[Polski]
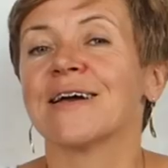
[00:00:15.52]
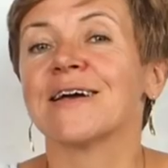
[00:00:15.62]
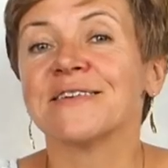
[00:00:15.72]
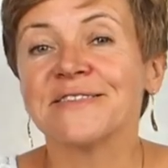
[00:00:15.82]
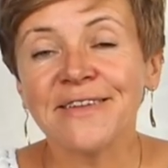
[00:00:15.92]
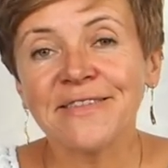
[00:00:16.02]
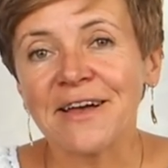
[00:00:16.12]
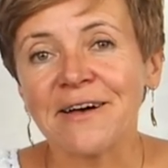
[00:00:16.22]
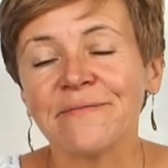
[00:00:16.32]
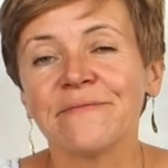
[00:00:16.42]

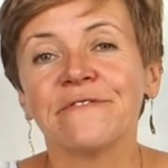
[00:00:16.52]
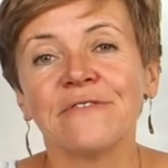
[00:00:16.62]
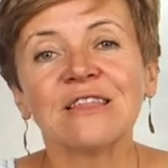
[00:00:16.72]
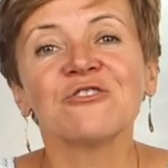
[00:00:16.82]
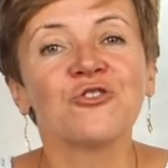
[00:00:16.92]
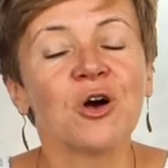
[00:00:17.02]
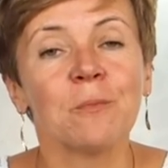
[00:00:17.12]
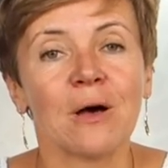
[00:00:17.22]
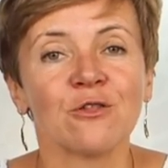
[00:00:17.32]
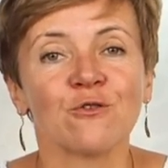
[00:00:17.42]
Gazeta Fatto
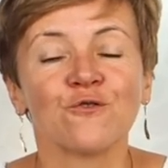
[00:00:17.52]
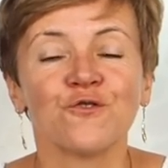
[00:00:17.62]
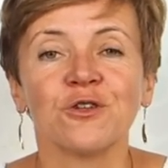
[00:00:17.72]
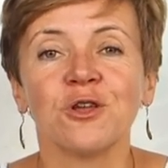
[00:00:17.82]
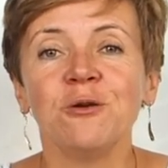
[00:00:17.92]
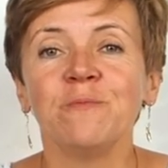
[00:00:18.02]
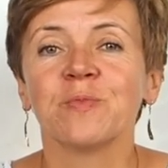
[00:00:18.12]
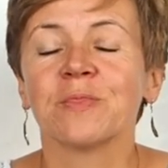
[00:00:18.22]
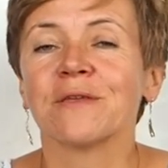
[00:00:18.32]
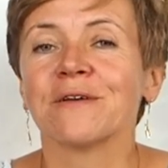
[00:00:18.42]
Amano, czyli
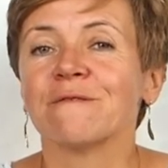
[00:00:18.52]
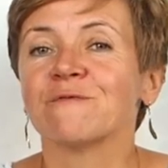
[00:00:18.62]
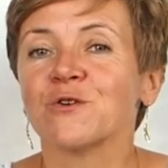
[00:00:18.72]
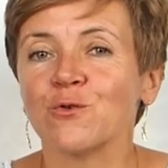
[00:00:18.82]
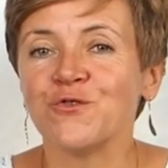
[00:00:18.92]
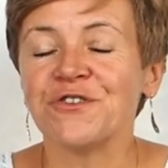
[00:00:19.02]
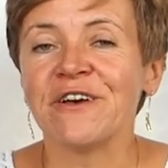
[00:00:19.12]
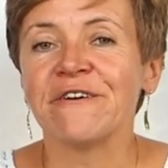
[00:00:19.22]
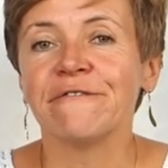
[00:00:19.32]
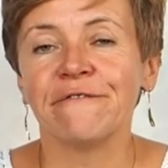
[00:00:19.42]
w
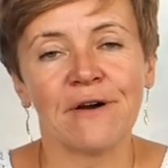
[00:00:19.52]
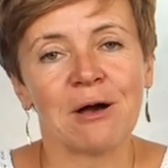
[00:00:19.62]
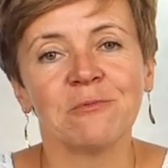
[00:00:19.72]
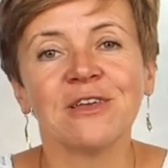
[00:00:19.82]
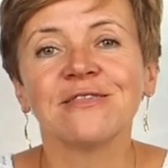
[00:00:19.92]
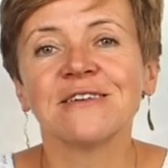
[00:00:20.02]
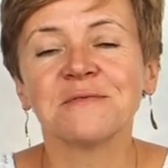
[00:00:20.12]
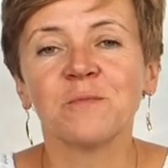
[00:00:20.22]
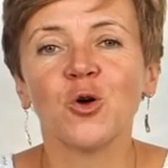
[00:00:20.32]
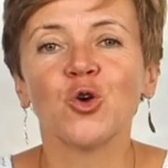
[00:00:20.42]
skrócie FAM, jedna
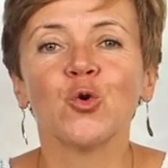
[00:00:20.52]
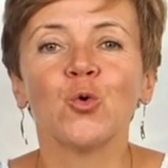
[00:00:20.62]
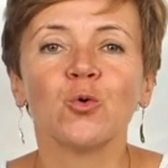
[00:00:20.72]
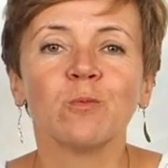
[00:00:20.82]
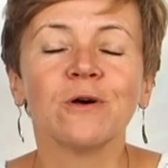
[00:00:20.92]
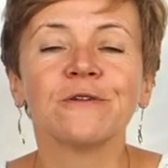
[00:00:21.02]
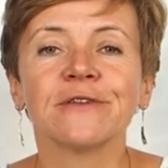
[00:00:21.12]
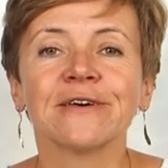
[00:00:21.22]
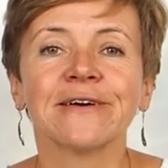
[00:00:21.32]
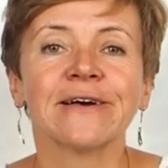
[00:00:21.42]
z moich
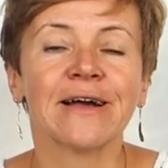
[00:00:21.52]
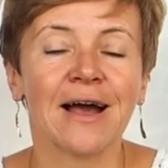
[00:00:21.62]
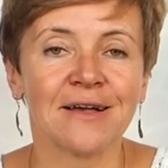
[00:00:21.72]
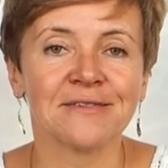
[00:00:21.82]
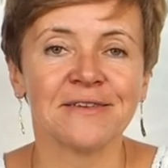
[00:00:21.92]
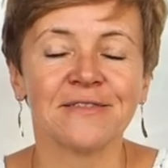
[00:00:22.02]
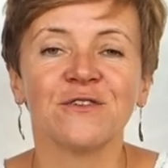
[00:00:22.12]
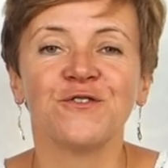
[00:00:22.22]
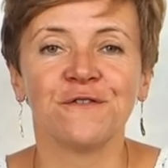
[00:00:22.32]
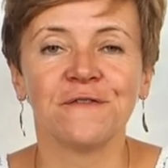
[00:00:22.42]
ulubionych gazet
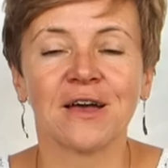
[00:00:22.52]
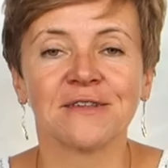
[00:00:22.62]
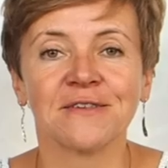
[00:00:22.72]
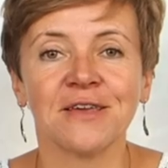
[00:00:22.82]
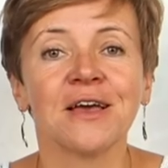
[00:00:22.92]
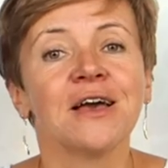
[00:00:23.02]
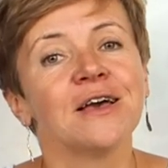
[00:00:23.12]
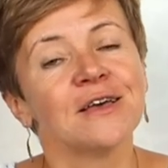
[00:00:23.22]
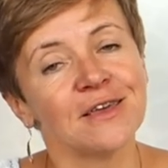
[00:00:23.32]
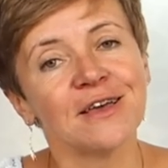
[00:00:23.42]
dziewiarskich,
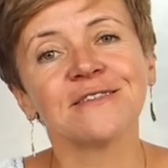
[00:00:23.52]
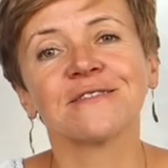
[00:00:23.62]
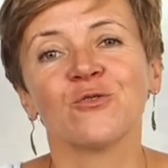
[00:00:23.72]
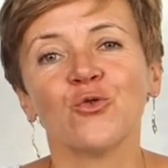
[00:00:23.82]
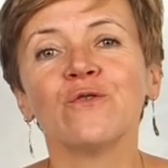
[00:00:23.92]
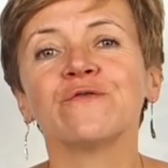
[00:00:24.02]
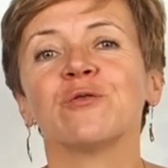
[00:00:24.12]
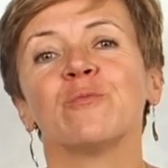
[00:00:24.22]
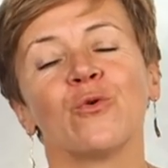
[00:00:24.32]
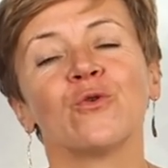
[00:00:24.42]
jest
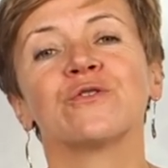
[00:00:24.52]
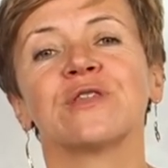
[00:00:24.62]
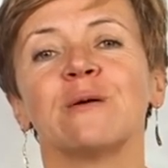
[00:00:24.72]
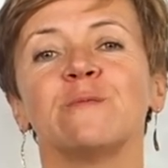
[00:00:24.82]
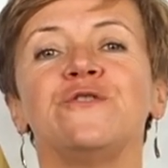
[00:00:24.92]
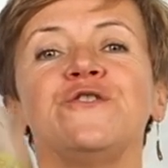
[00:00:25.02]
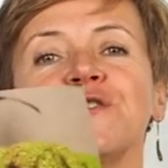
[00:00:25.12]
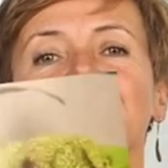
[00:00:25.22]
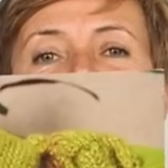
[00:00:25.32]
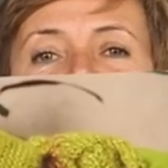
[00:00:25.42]
głównym punktem
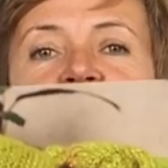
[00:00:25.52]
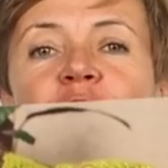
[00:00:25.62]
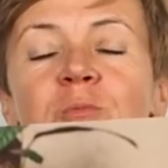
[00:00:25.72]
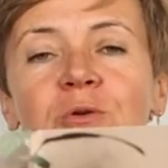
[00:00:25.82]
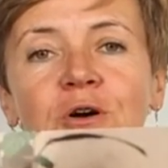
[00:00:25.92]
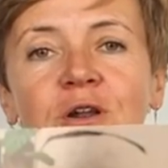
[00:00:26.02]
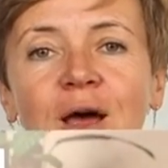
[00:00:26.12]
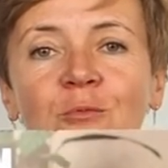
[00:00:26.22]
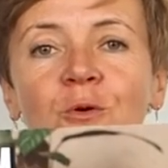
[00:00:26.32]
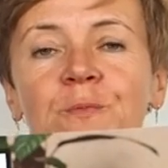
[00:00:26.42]
dzisiejszego
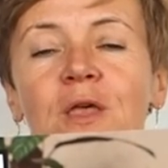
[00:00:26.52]
programu.